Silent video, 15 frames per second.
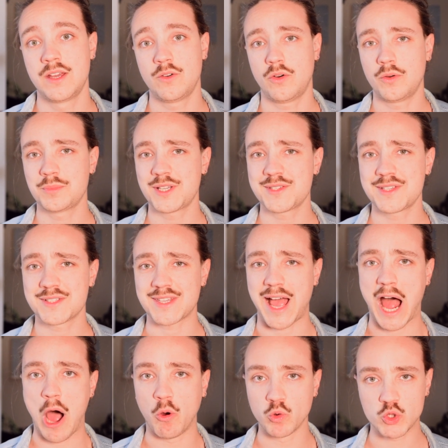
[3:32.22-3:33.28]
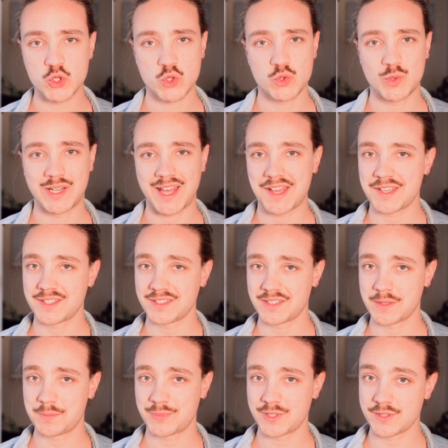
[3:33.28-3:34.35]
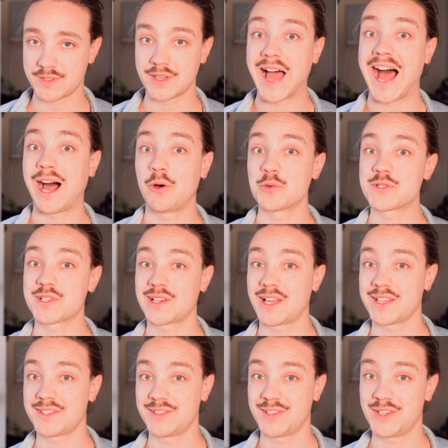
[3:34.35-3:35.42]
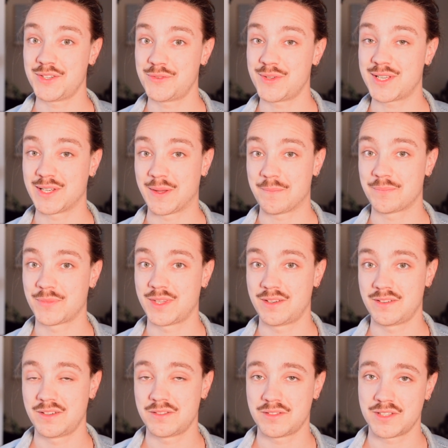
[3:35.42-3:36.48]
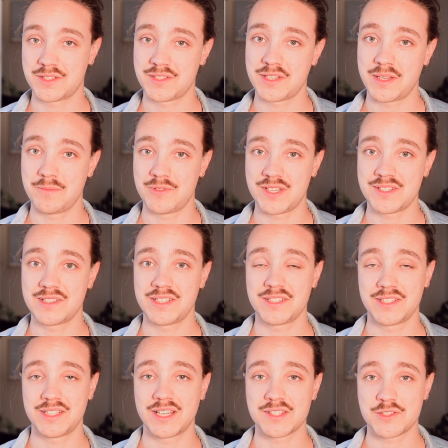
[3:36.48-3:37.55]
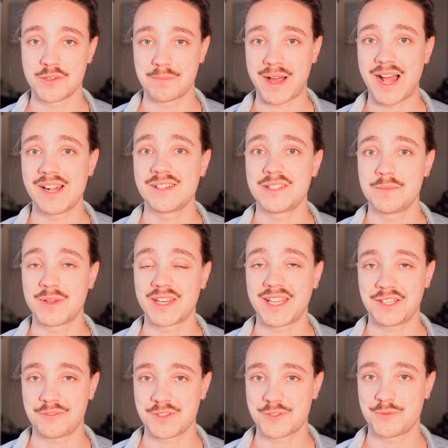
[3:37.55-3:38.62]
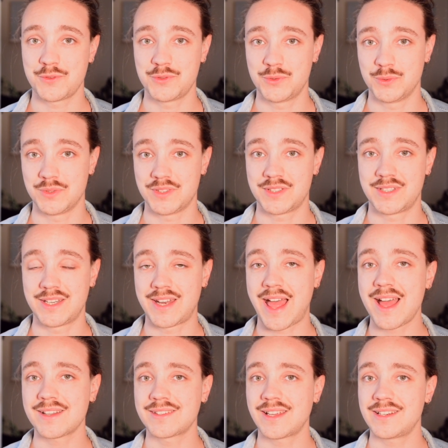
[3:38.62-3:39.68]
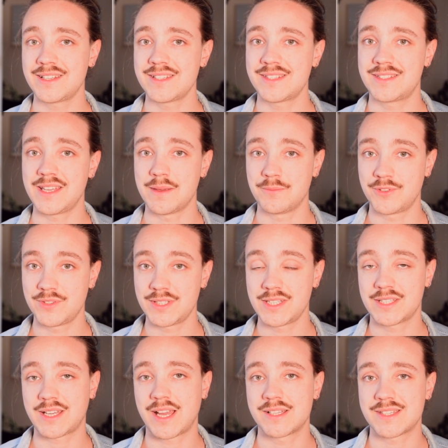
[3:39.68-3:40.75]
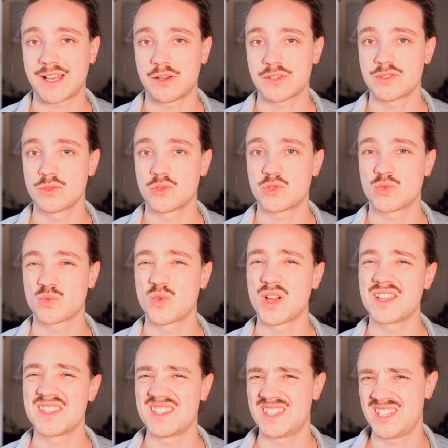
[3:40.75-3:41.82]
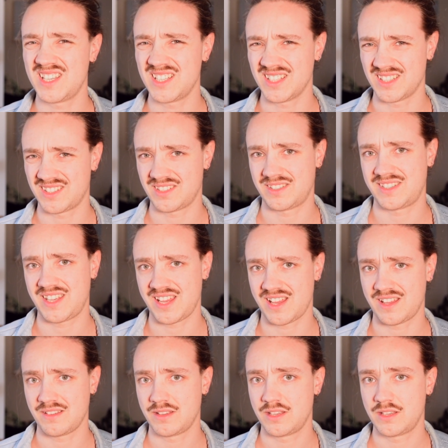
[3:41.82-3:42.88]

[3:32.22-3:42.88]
Um das jetzt auszugleichen, gibt es ausgleichende Entwickler. Das sind im Wesentlichen die ganz normalen, die man etwas verdünnt. Der Nachteil ist, die Empfindlichkeitsausnutzung sinkt sehr.